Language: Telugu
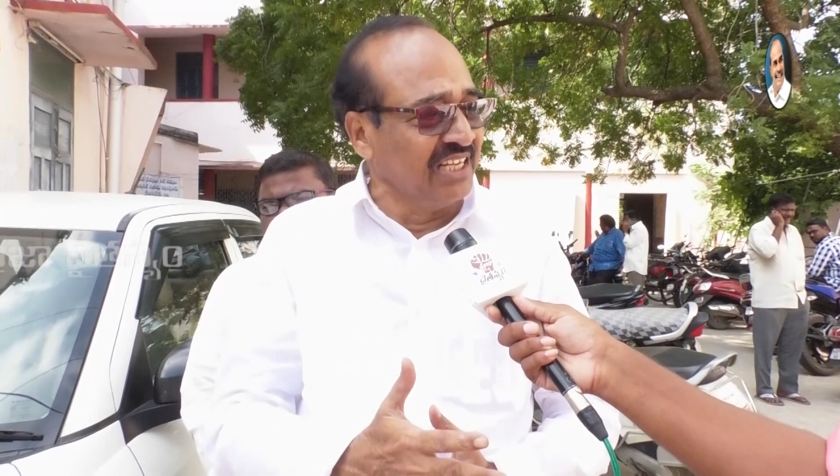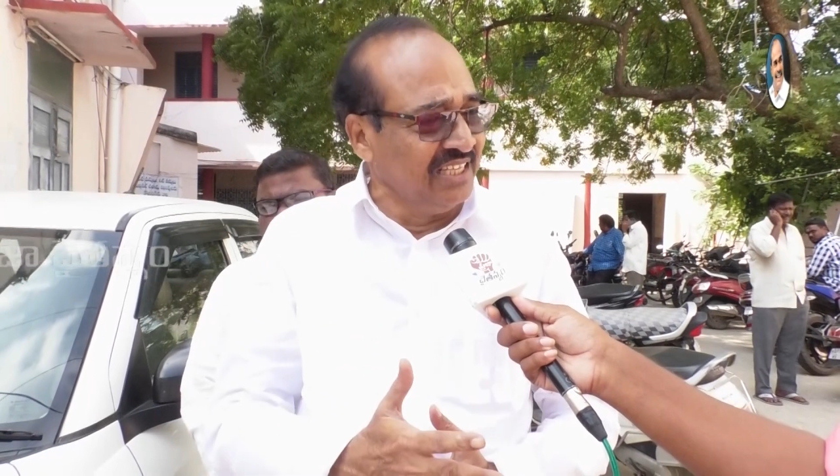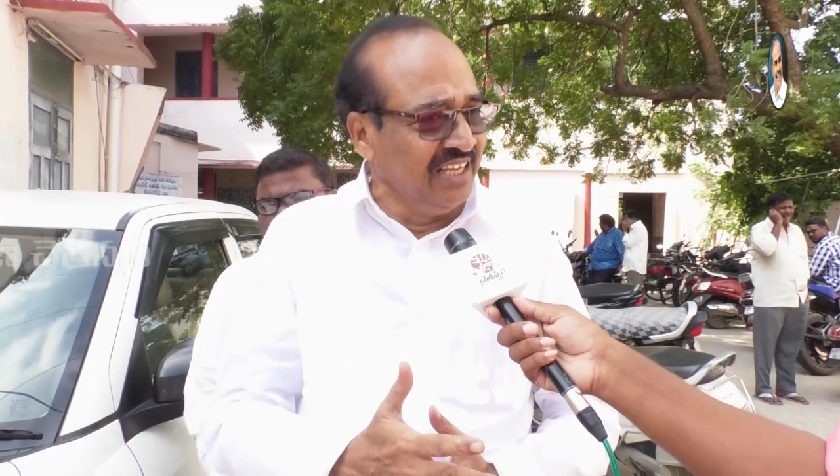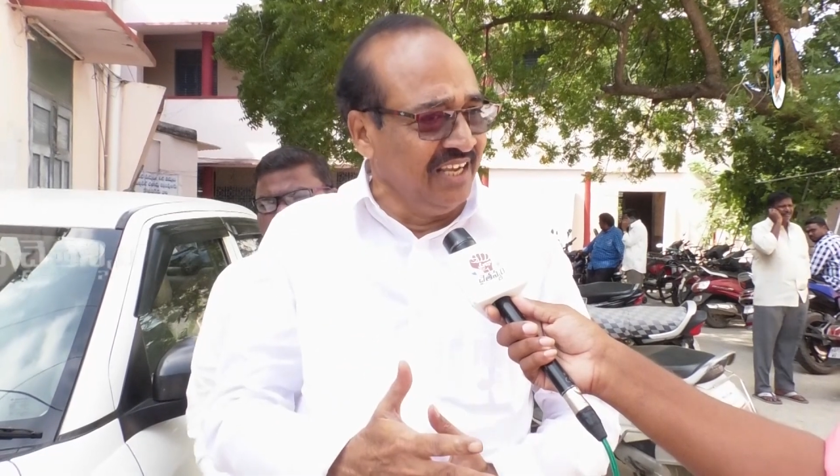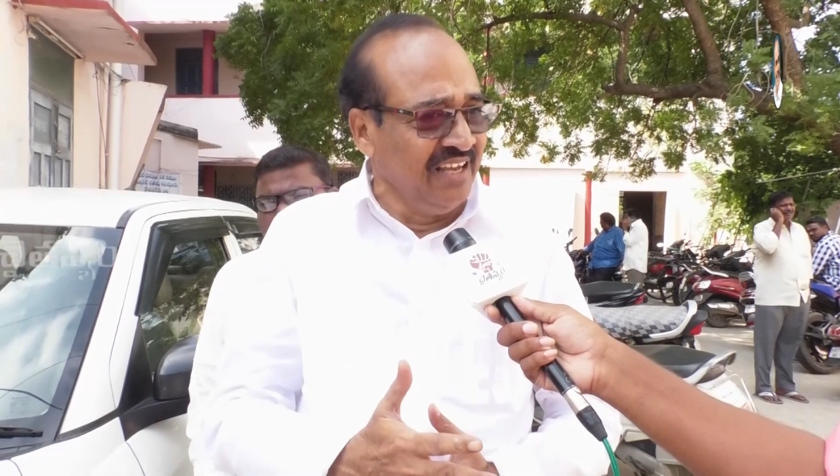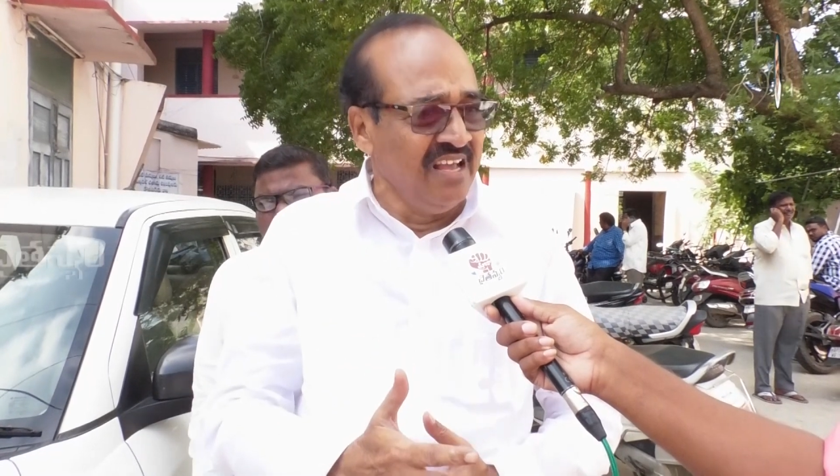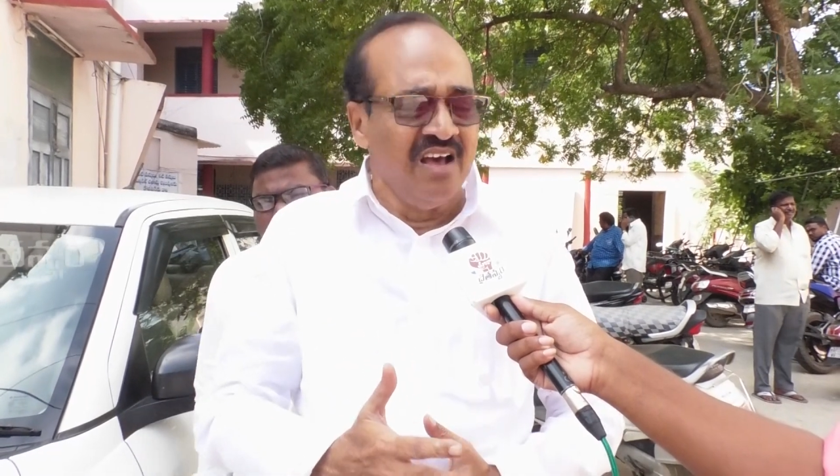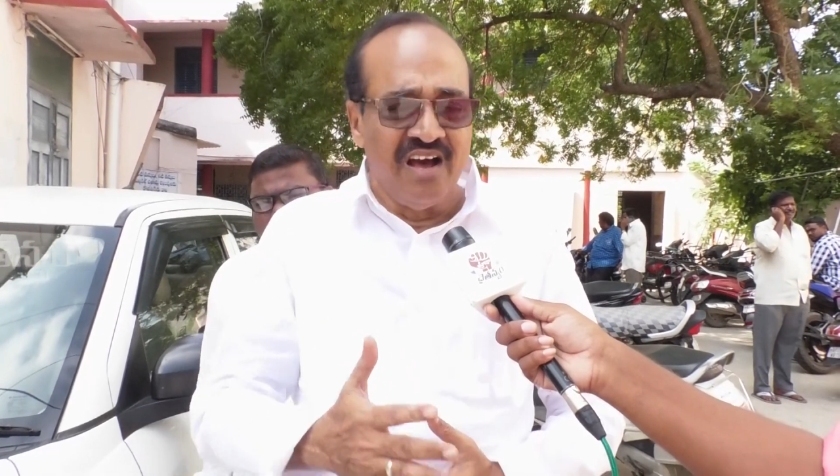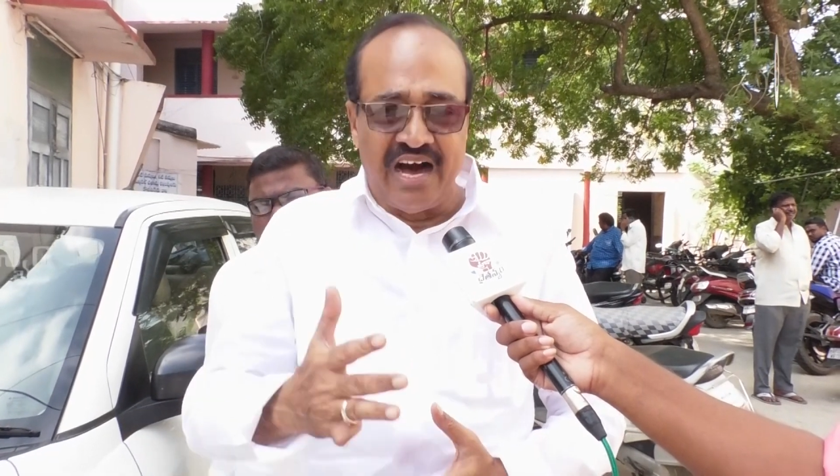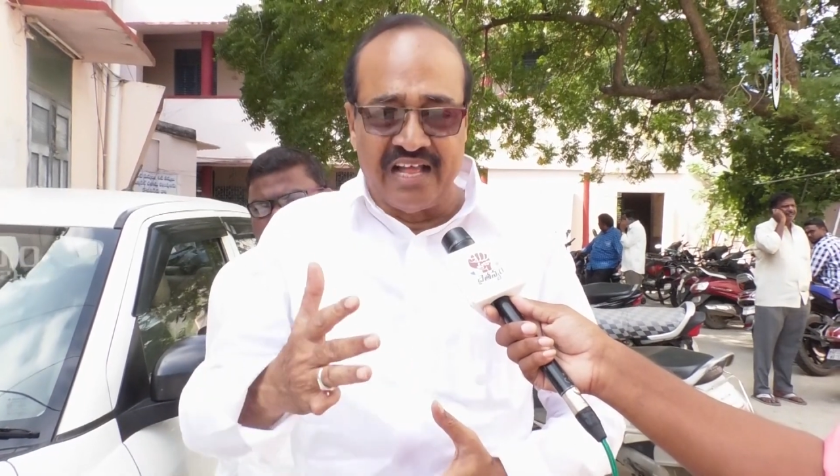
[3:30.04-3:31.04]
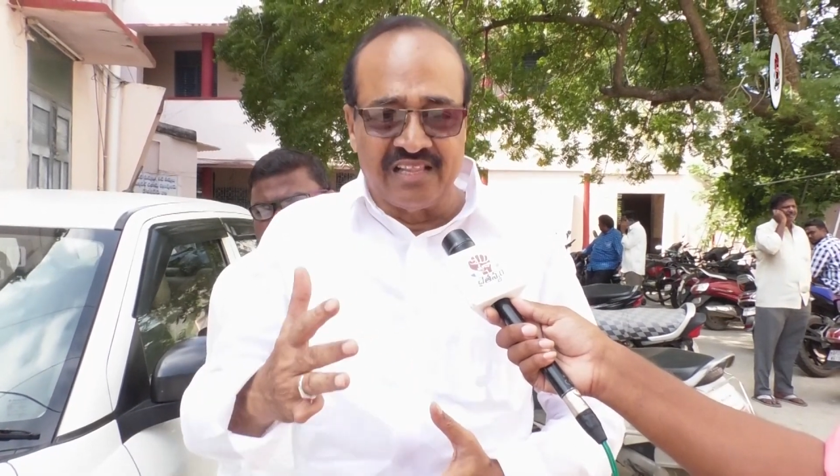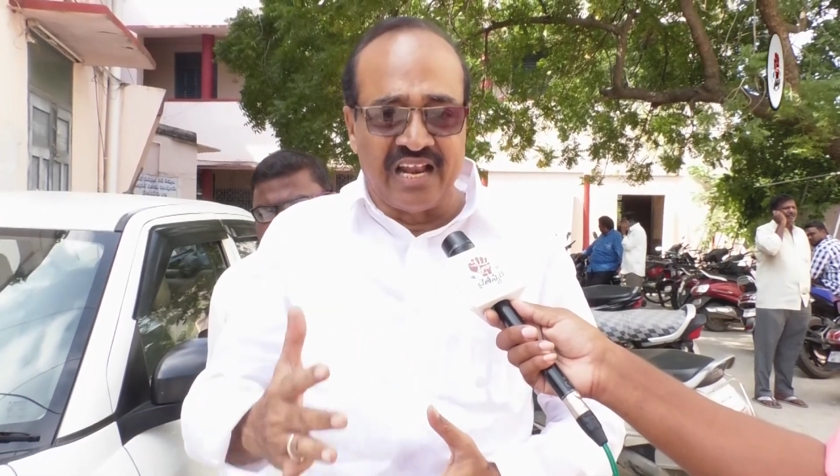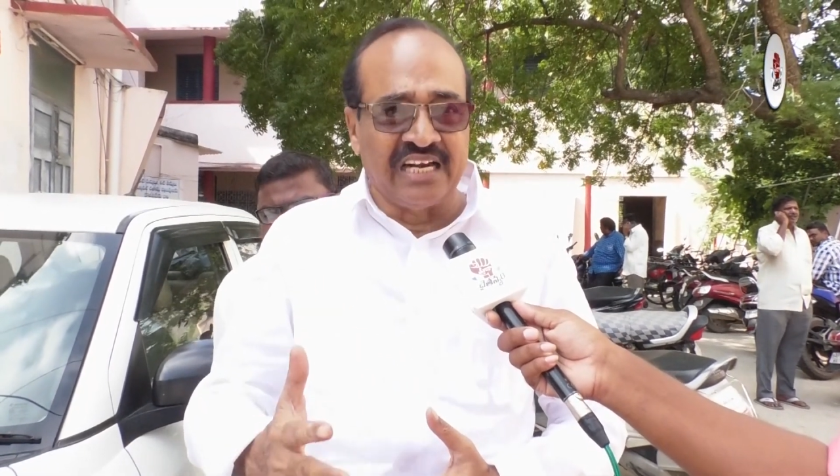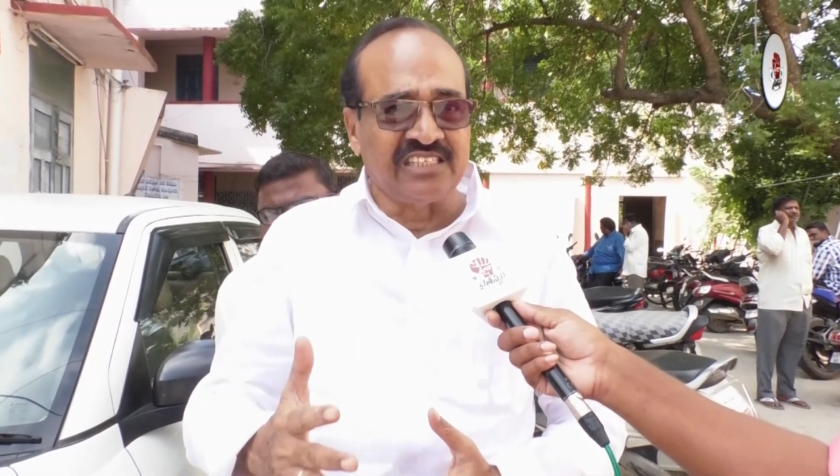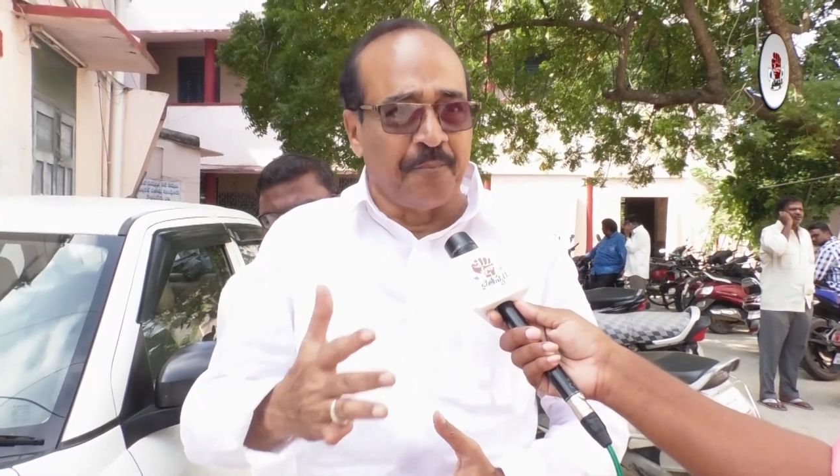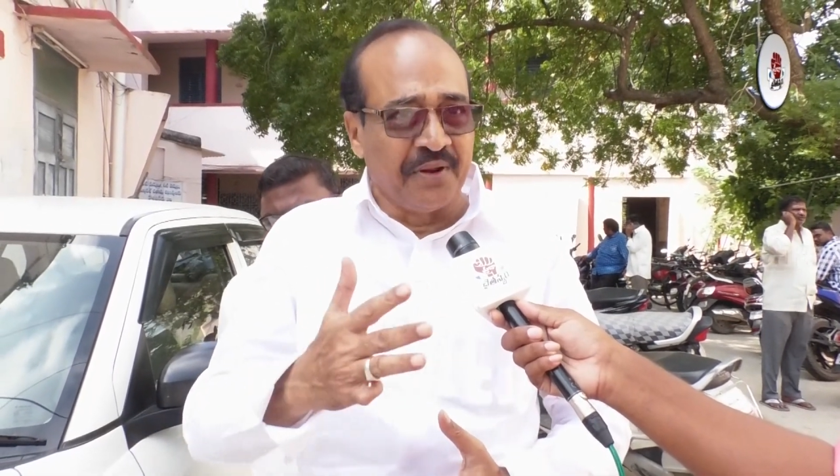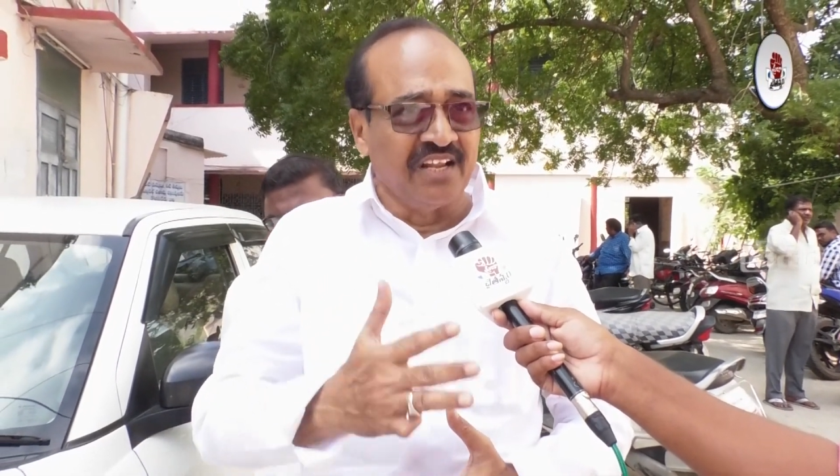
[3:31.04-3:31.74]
జరిగింది ఆంధ్ర రాష్ట్ర